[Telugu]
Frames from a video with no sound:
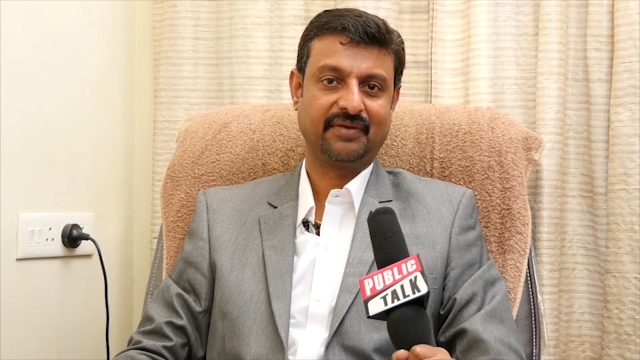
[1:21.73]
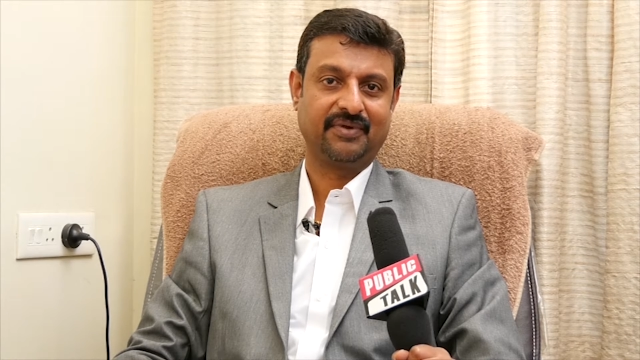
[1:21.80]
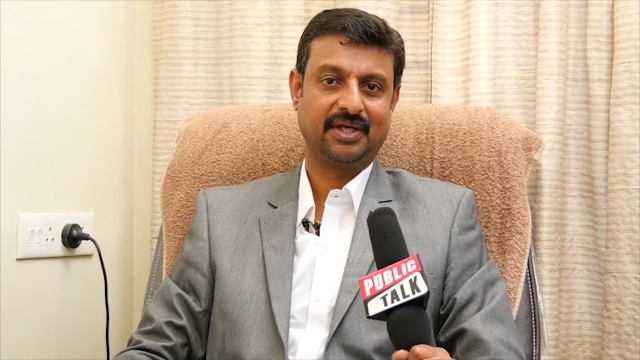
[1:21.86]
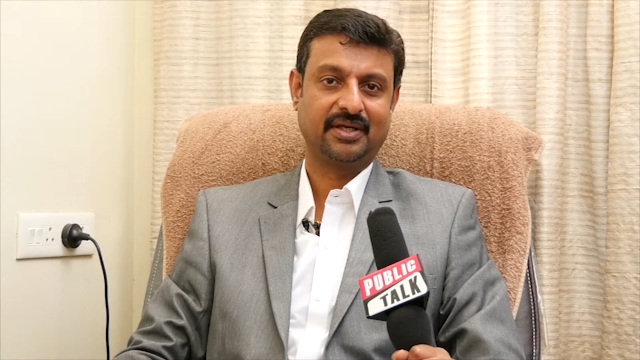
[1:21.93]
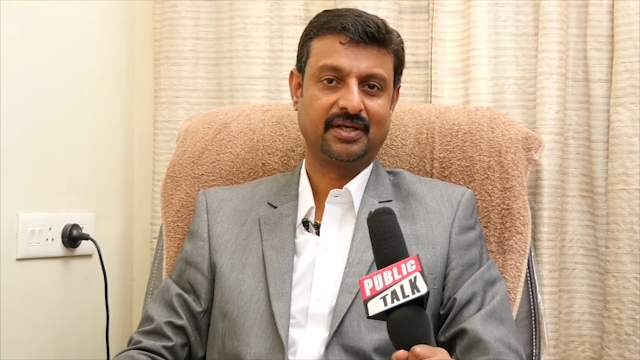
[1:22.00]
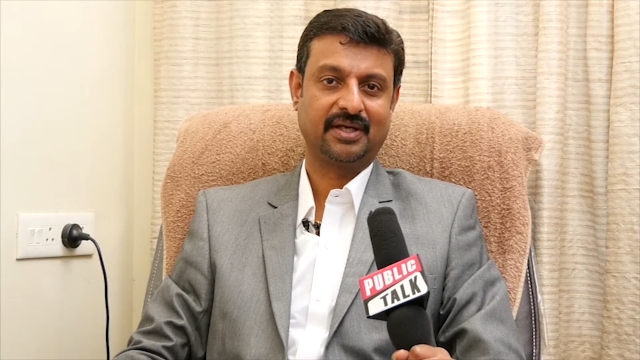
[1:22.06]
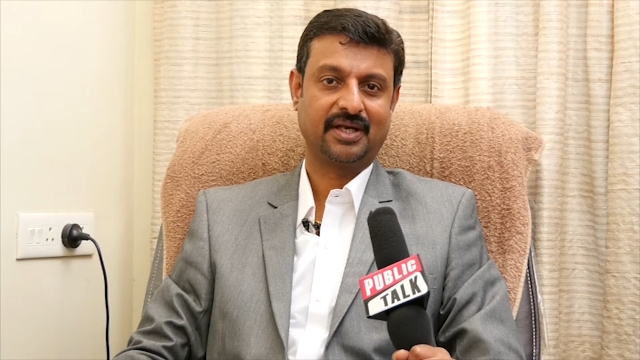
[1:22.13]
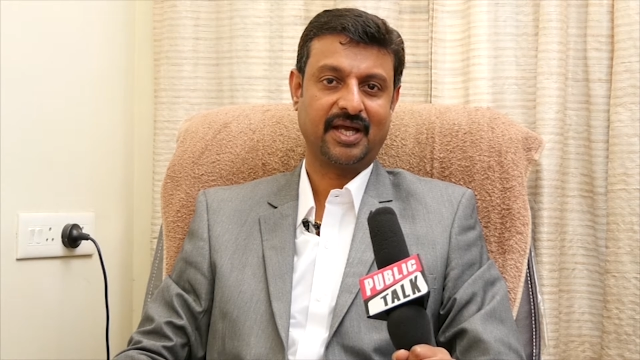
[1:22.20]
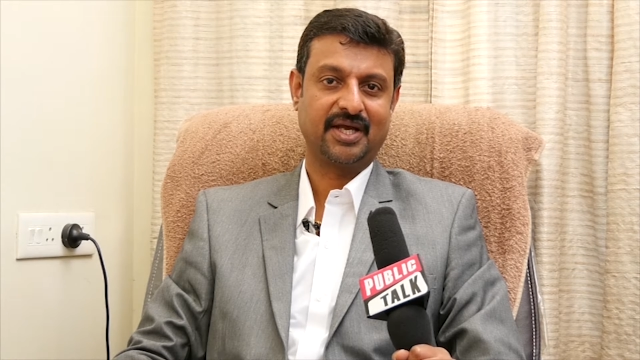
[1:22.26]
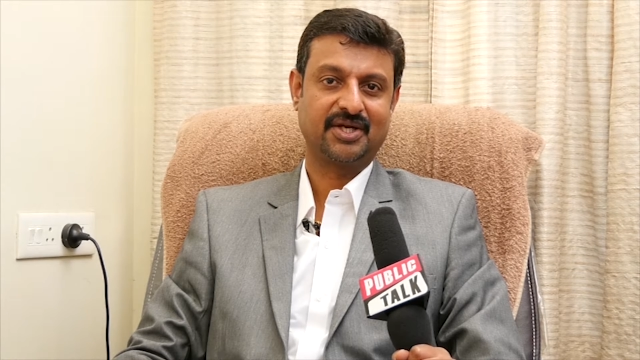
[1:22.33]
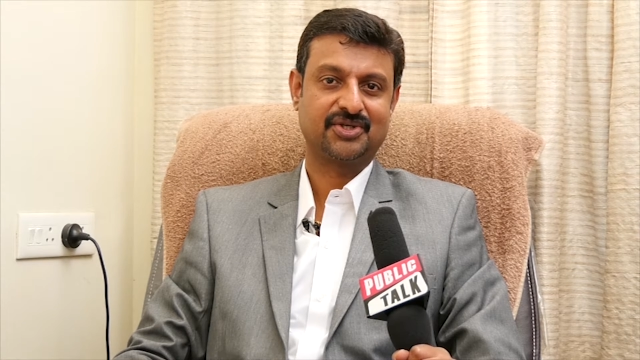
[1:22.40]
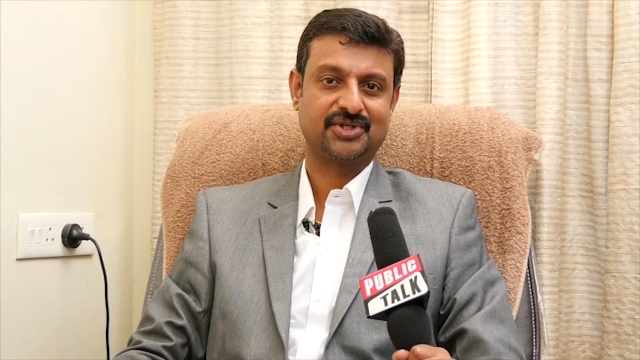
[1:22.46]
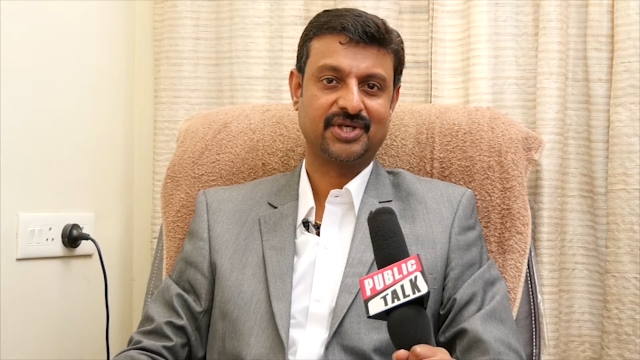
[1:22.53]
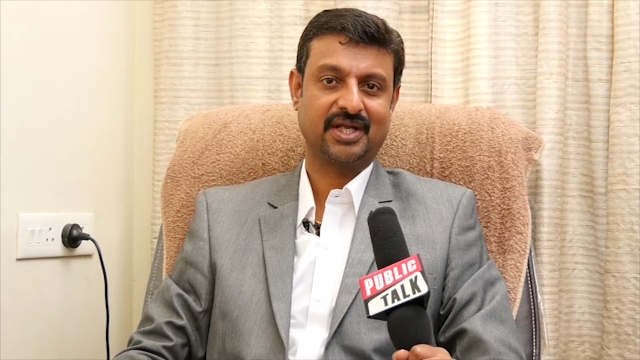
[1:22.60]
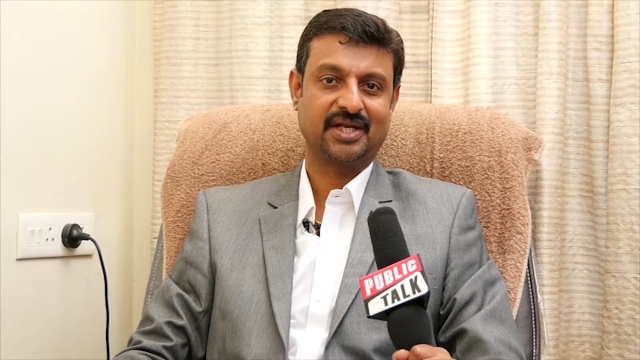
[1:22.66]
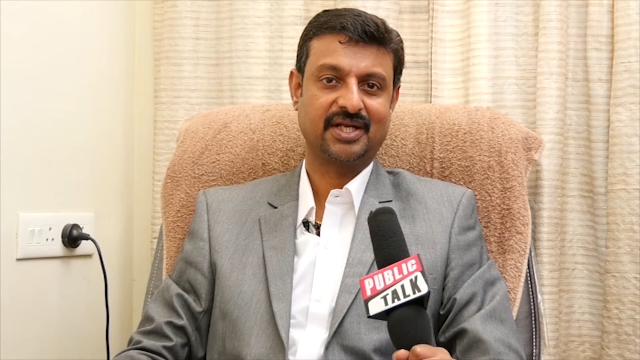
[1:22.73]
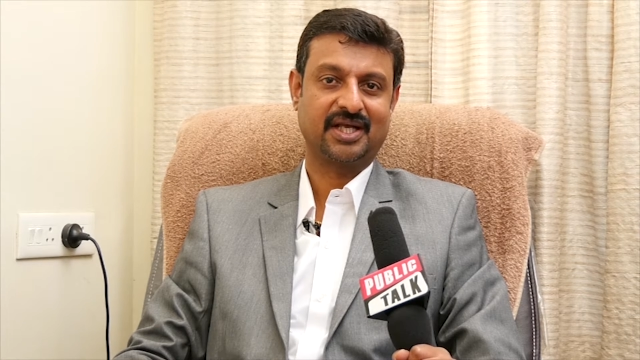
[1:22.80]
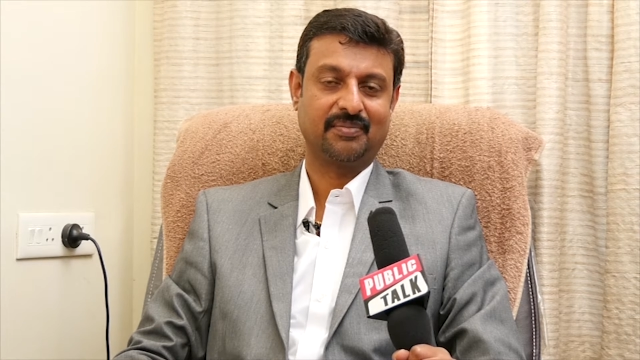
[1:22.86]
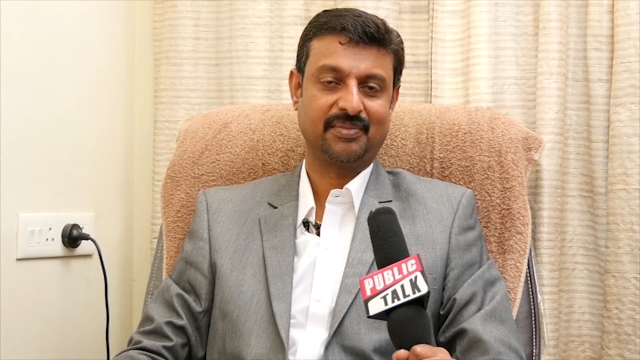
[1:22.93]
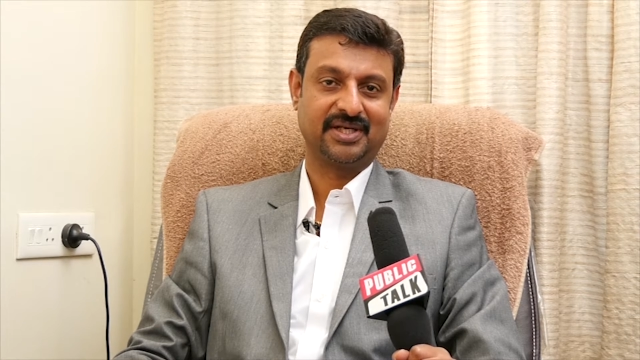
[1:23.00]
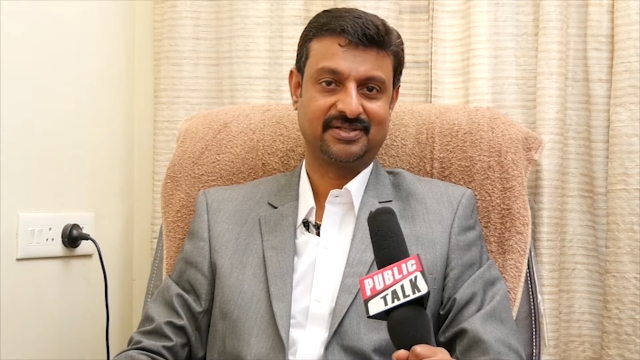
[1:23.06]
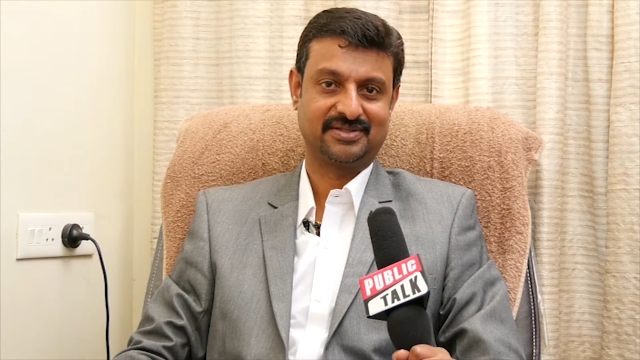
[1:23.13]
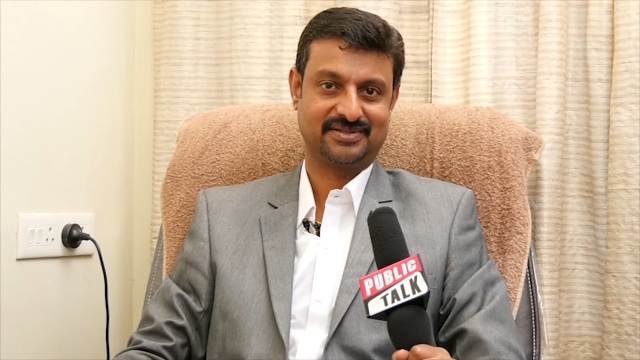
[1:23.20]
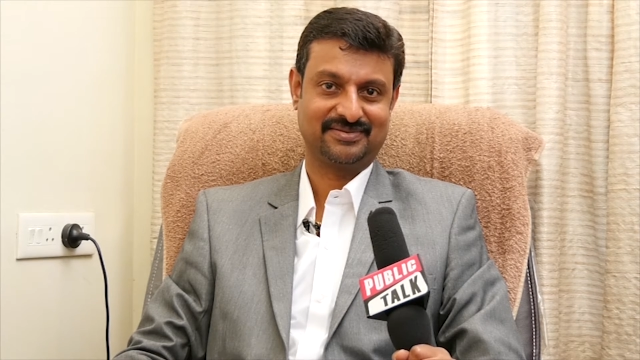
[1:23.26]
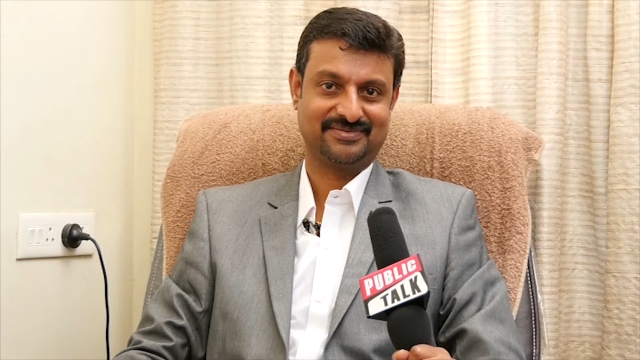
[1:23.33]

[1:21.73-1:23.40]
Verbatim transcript: టీవీ లైక్ షేర్ అండ్ కమెంట్